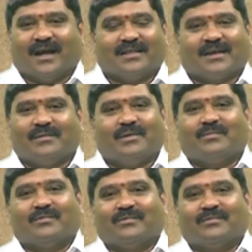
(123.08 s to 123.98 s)
అందుకనే
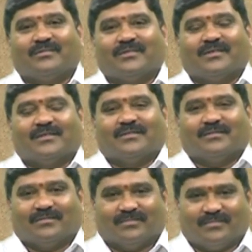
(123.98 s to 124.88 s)
మేము
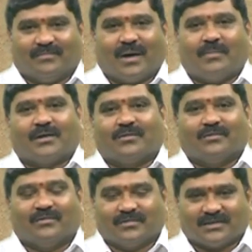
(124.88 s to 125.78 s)
బాబాకు
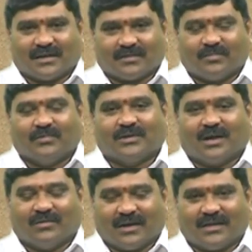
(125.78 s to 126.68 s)
చాలా
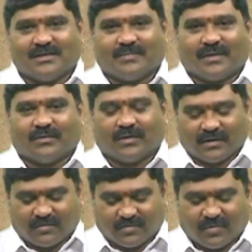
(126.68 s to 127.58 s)
స్మూత్గా ఉండాలని చెప్పి అందుకని
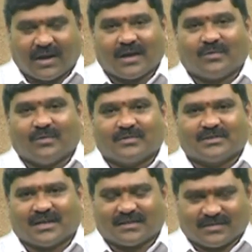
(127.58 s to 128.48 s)
నేను బంగారు గోల్స్
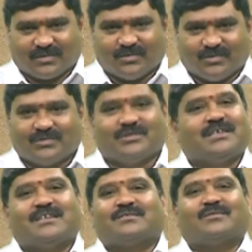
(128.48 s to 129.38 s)
చాలా స్లూజ్
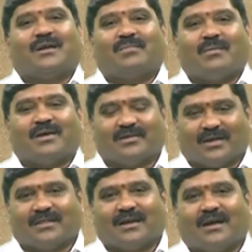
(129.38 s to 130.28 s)
చేయించుకున్నాడు బాబా ఏదో
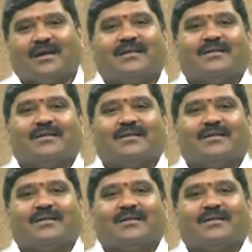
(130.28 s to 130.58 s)
అందంగా